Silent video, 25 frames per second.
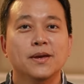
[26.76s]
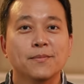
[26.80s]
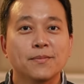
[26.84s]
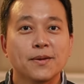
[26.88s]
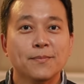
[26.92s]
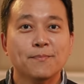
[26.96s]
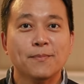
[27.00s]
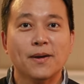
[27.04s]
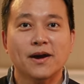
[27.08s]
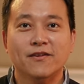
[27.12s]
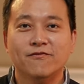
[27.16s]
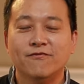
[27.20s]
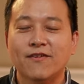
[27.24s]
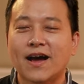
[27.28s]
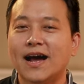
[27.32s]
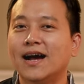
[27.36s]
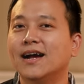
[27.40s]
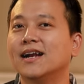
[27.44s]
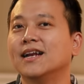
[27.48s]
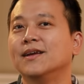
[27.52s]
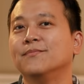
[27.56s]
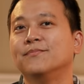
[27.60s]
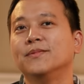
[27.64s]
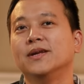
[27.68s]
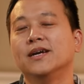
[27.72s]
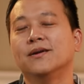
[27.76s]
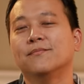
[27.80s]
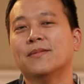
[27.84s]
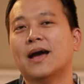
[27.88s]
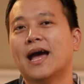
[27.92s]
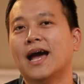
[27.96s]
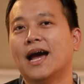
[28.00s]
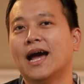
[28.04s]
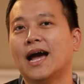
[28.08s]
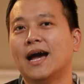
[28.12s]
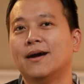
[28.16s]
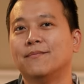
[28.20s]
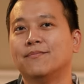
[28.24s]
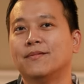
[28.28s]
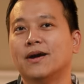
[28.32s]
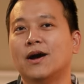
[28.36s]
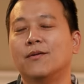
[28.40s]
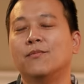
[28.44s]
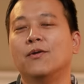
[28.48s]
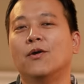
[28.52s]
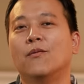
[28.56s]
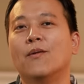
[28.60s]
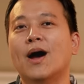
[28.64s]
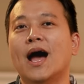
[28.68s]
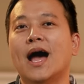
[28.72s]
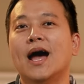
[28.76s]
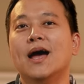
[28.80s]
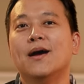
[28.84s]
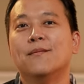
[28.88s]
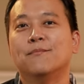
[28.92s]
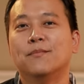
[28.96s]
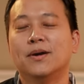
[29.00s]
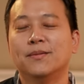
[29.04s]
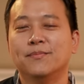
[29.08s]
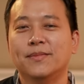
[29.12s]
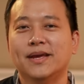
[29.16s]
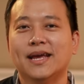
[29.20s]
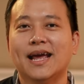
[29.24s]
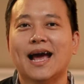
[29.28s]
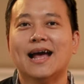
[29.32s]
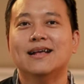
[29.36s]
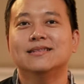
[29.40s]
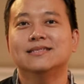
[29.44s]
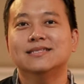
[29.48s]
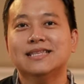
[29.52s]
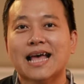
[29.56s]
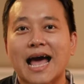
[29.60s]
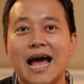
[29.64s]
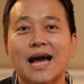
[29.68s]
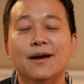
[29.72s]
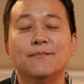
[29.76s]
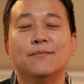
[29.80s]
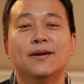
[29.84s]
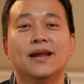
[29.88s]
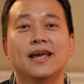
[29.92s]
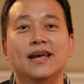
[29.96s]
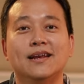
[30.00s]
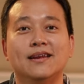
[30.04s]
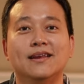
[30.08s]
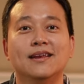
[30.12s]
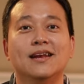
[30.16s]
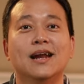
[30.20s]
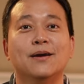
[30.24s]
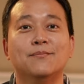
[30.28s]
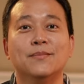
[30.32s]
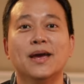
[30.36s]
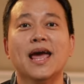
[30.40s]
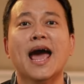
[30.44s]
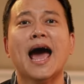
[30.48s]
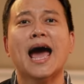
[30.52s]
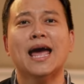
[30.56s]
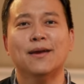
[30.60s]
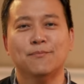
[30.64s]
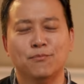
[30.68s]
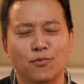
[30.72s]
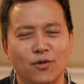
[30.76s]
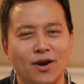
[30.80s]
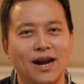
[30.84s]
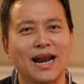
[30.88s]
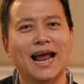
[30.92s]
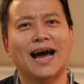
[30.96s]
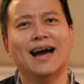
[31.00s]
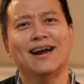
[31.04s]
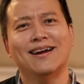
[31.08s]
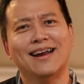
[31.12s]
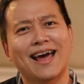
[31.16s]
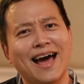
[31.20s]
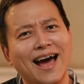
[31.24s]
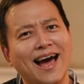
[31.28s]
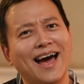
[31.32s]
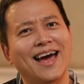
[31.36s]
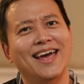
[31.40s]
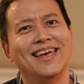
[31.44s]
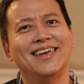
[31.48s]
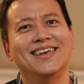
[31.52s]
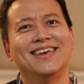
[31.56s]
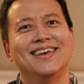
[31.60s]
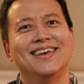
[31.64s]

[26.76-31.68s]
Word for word: พี่ไปเปิดฟังคลิปหนึ่งมาครับเขาบอกว่ามันมีการสร้างเพลงที่ทำให้หายปวดหลังได้